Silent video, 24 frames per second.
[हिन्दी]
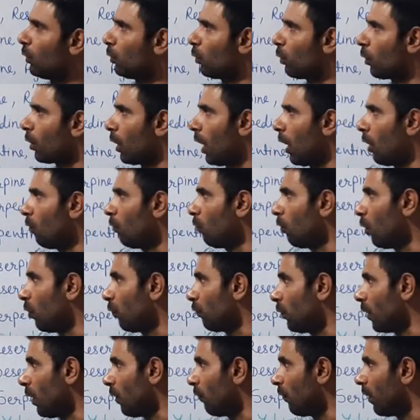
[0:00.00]
तो राव
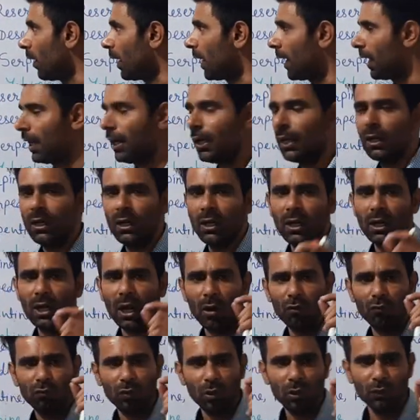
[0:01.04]
वोल्फ यह वर्ड है
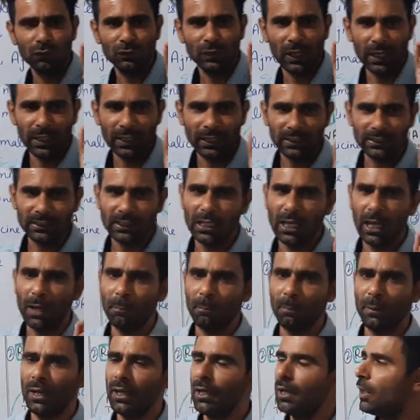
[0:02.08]
राव वोल्फ साइंटिस्ट के नाम
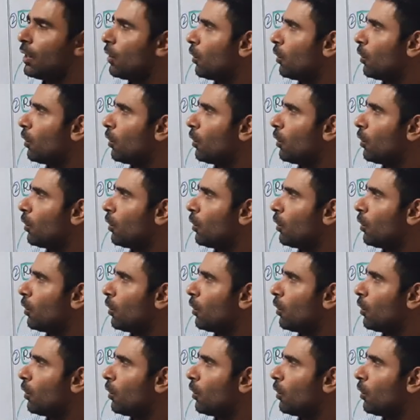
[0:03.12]
पे